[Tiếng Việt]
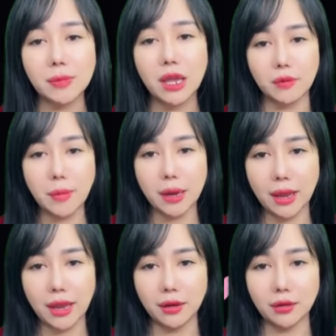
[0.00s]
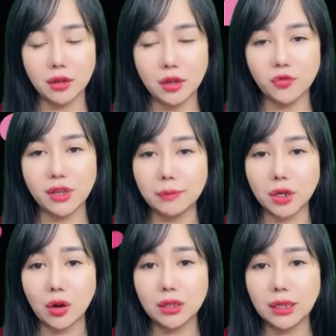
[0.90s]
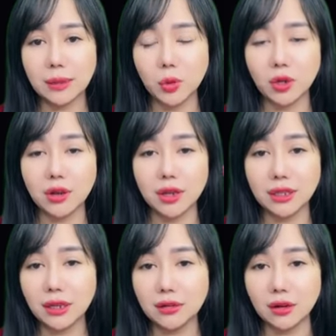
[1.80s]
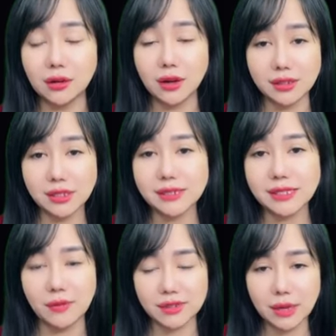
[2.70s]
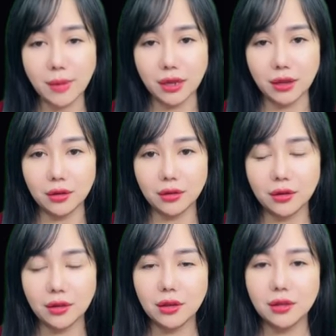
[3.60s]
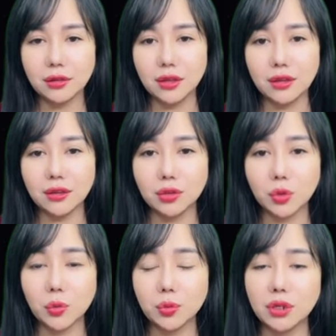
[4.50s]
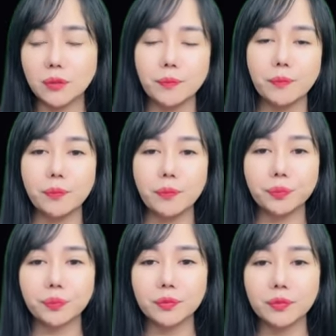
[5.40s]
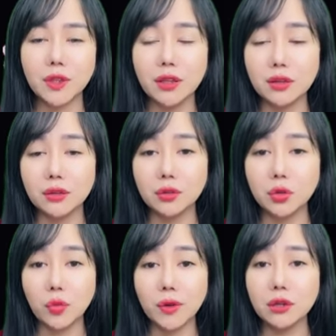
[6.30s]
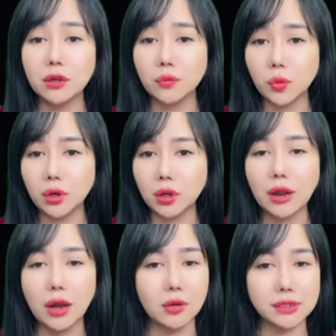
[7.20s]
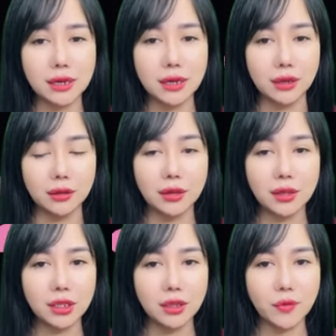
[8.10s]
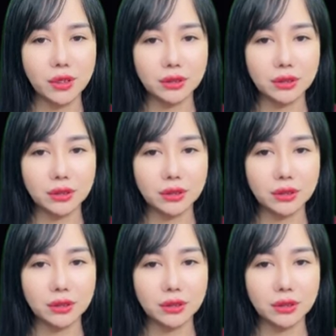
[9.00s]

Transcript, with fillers: Một khi Hứa Lâm đã lên tiếng cầu cứu, hẳn chuyện cô gặp không phải hề đơn giản. Biết đâu Hứa Sai Kỳ đem người tới cảnh cáo thì sao? Ai mà biết được.